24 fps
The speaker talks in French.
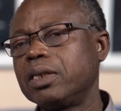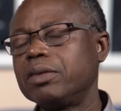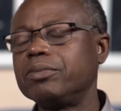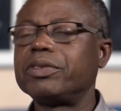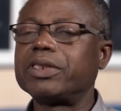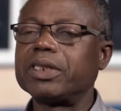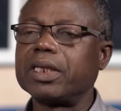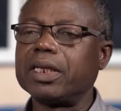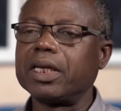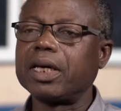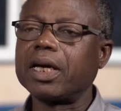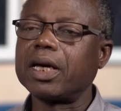
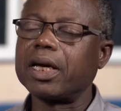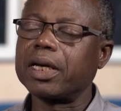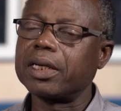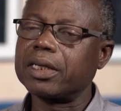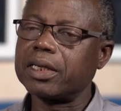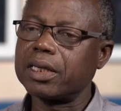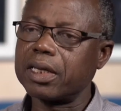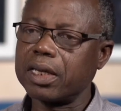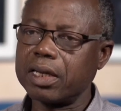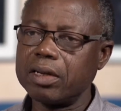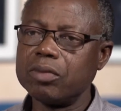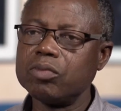C'est à
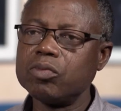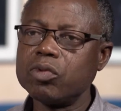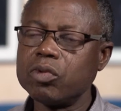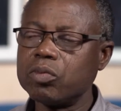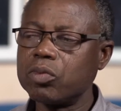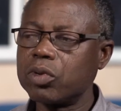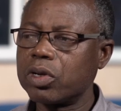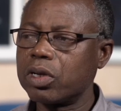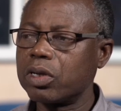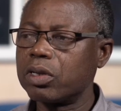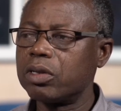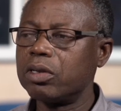quel
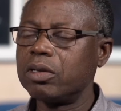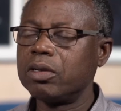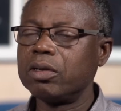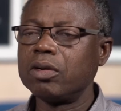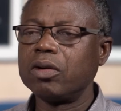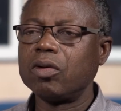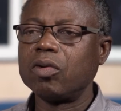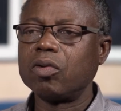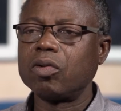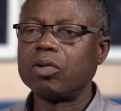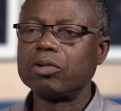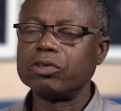moment
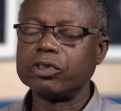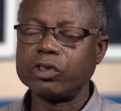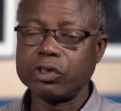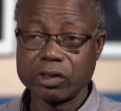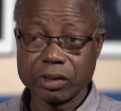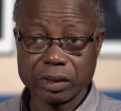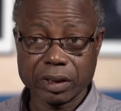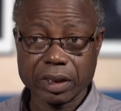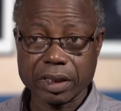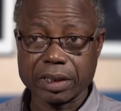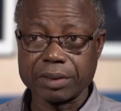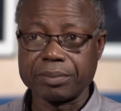on
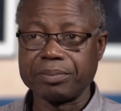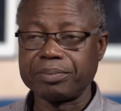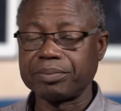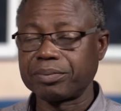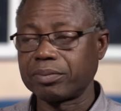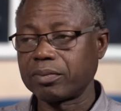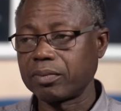serait